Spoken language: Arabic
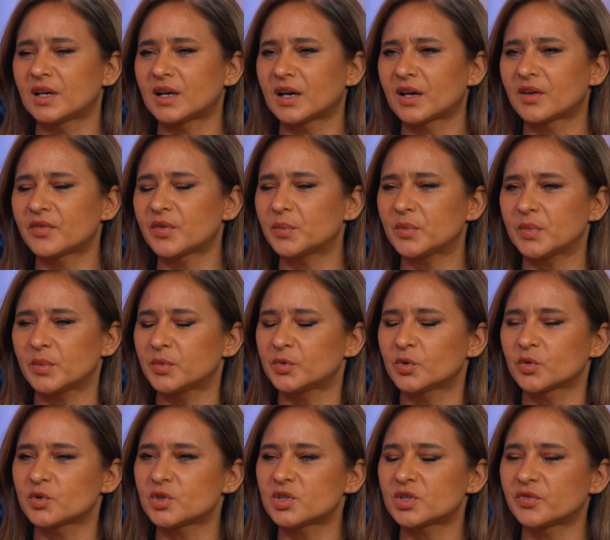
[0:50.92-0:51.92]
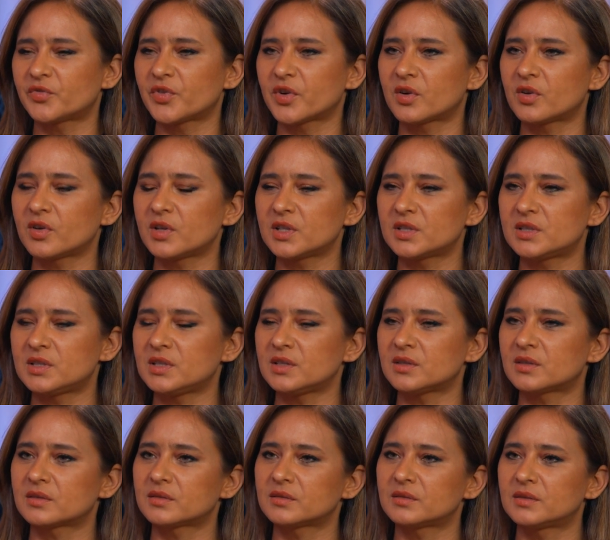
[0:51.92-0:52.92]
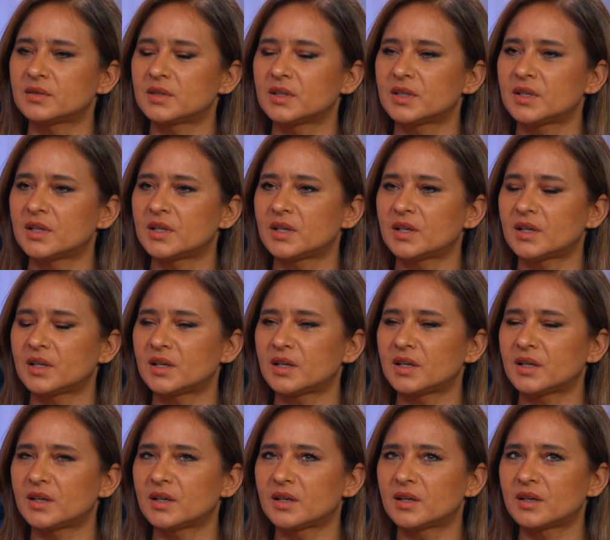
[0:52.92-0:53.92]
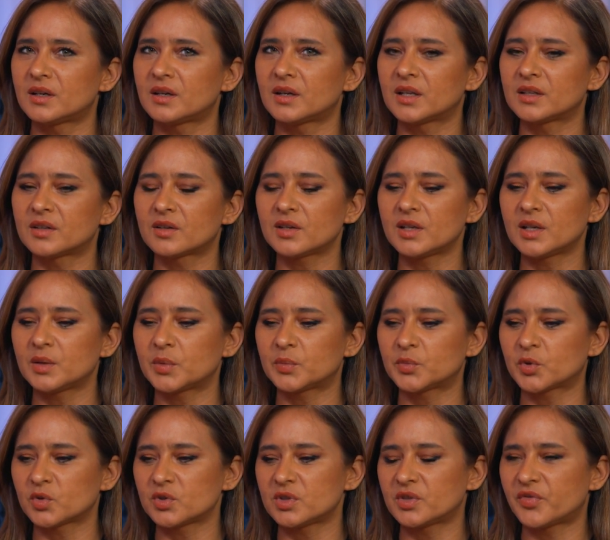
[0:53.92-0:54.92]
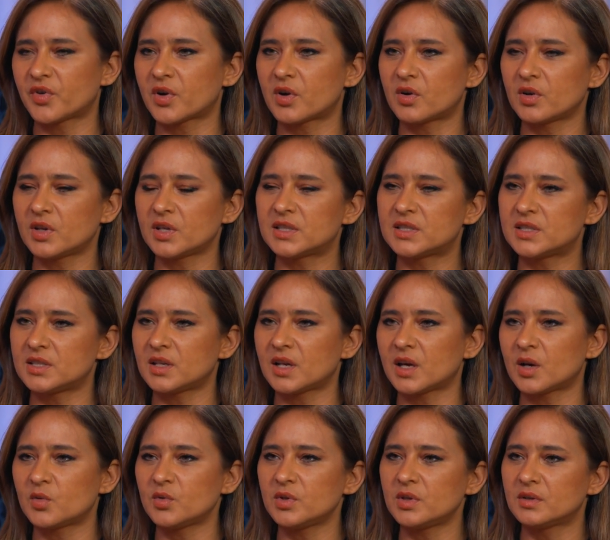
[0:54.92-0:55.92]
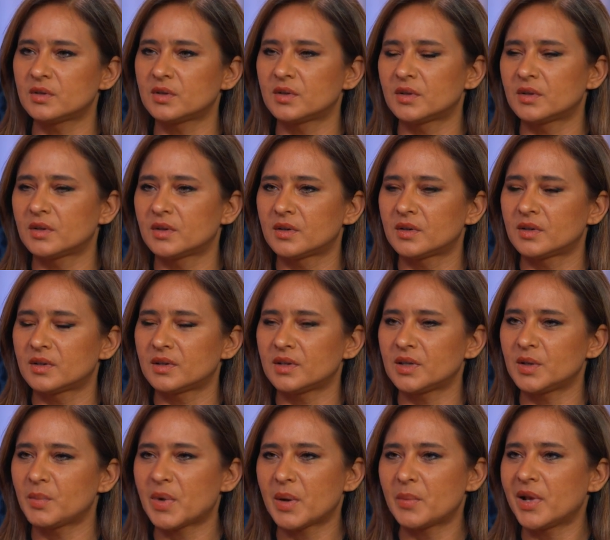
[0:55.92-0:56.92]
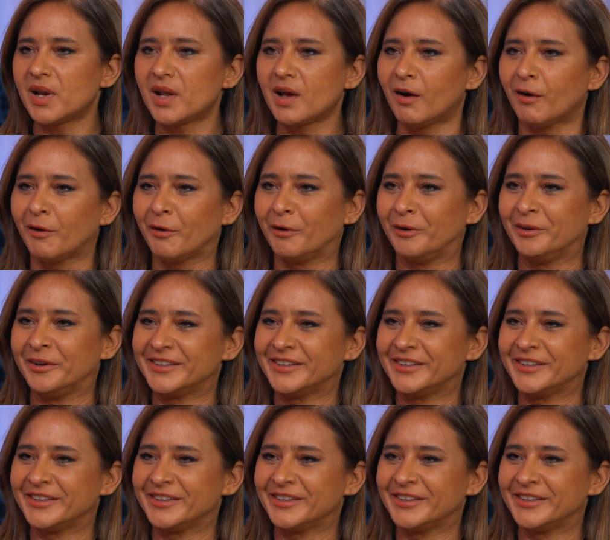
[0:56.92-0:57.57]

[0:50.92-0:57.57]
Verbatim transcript: عارفه ما بتقعديش تفكري كتير آه انا رايي لما بتقعدي تفكري كتير قوي يبقى بلاها خالص